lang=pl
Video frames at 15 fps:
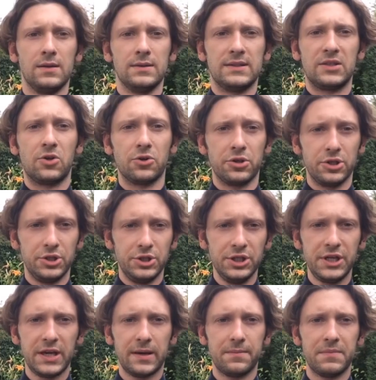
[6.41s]
Z
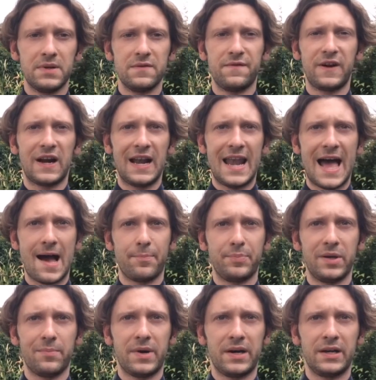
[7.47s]
goździkiem w
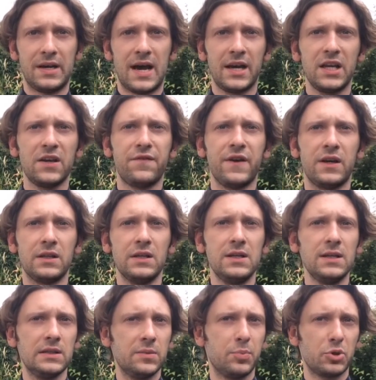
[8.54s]
klapie marynarki
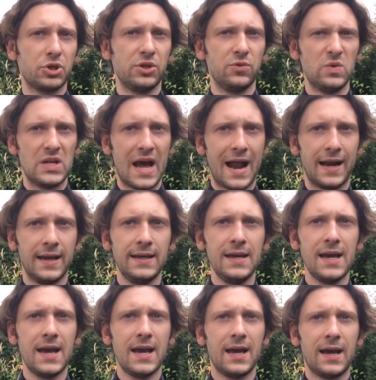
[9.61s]
Ferdynand poszedł dalej,
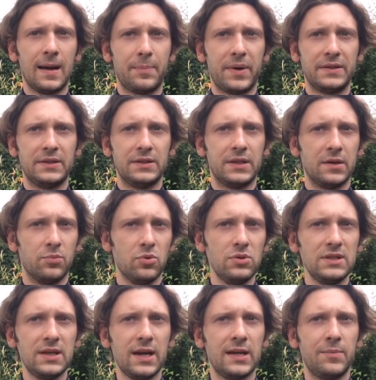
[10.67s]
a pani
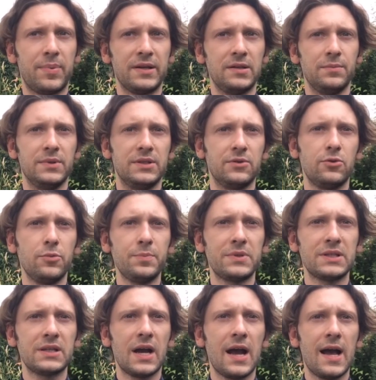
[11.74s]
Trybulska i pani
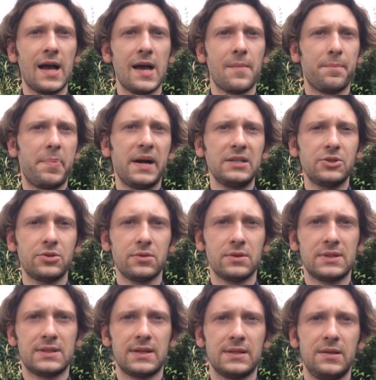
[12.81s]
Biskupska,
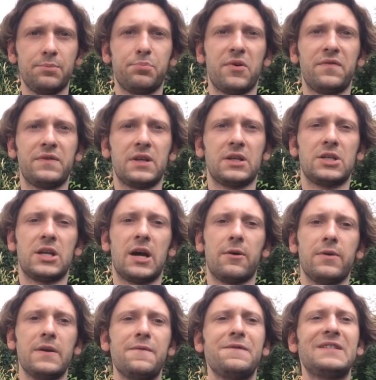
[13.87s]
patrząc za nim,
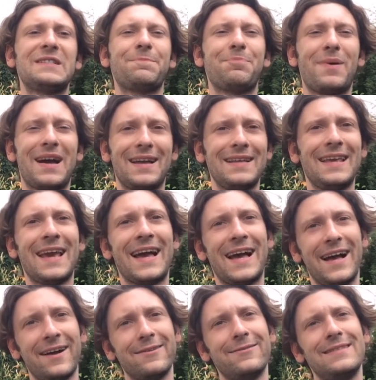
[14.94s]
powtarzały:
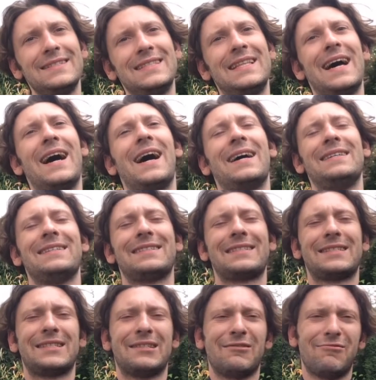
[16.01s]
Wspaniały, daję
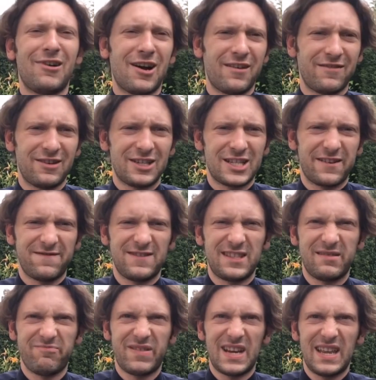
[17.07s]
słowo, że
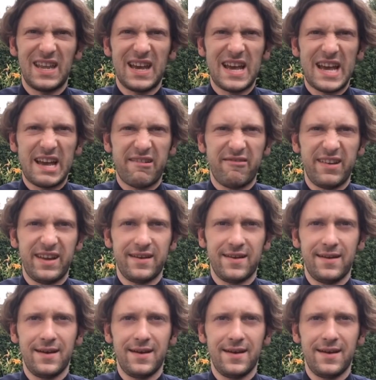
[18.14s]
wspaniały.